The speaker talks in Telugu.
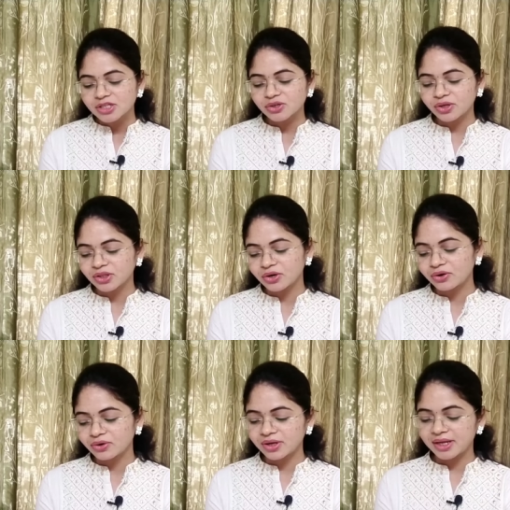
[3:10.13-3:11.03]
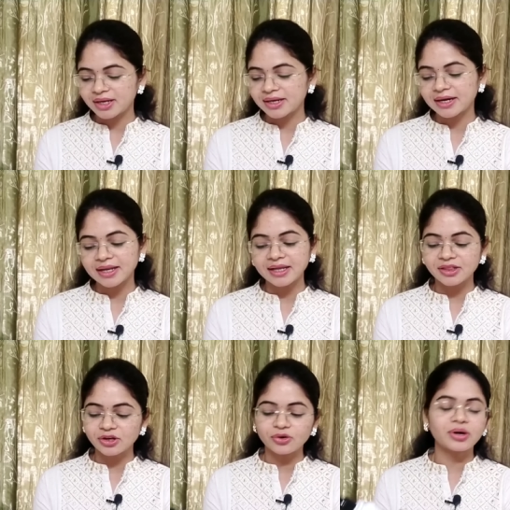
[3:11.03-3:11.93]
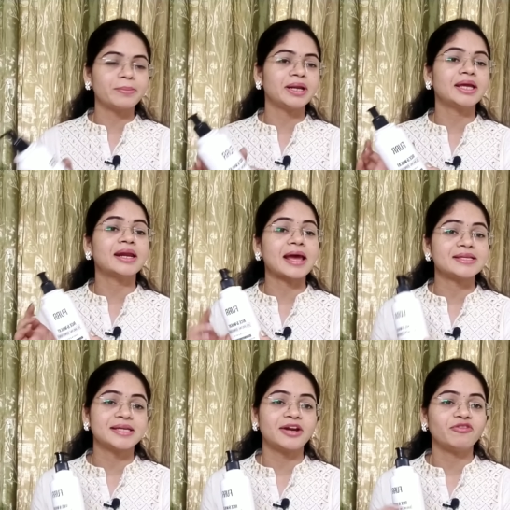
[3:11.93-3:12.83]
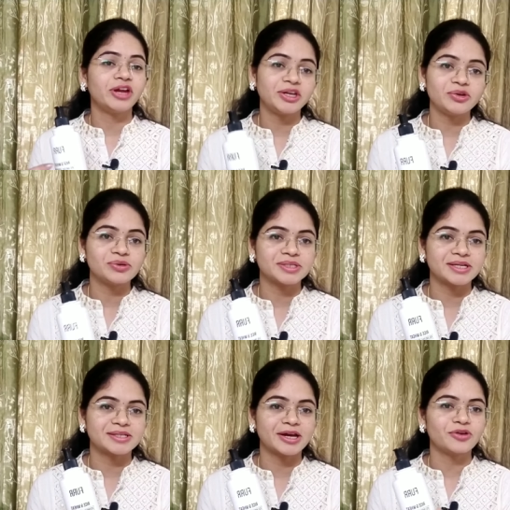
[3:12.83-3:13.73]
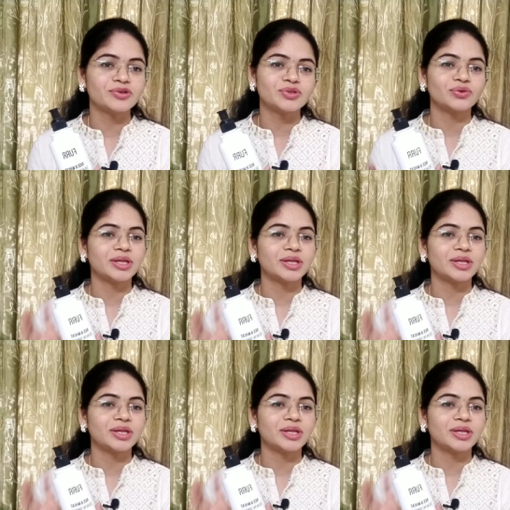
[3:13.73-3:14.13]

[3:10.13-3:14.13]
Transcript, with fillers: సో ఇందులో ఏంటంటే ఇందులో కూడా మనకి రైస్ అండ్ వీట్ యూజ్ చేశారు సో